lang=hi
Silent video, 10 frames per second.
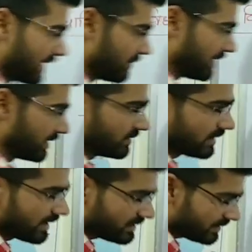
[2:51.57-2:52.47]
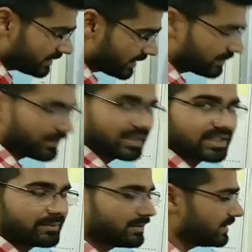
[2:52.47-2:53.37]
स्थायी राजनीतिक
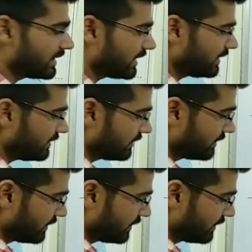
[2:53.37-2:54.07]
कार्यपालिका में भी क्या है